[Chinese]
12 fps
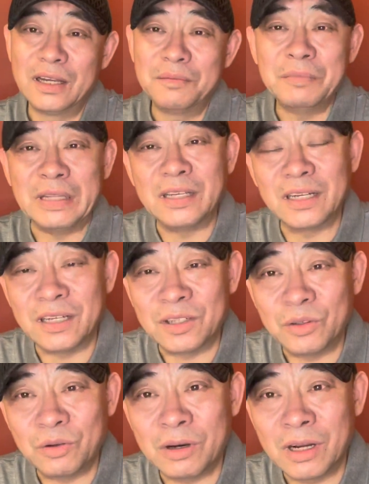门庭冷
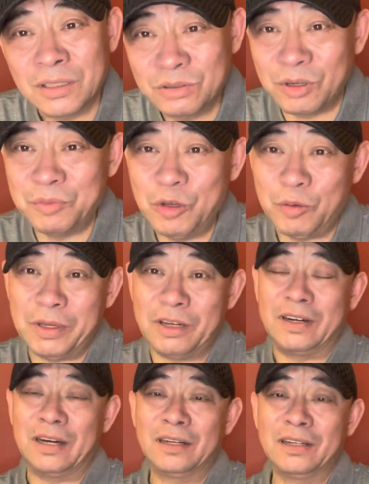落了，最后没有票
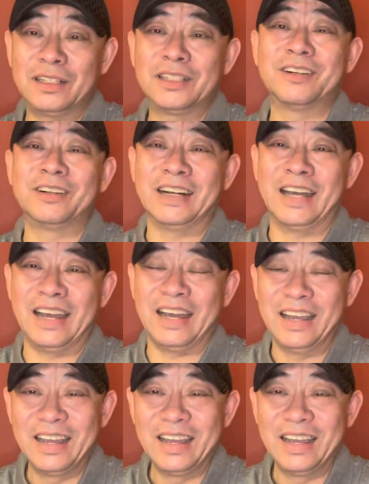房了，是不是啊？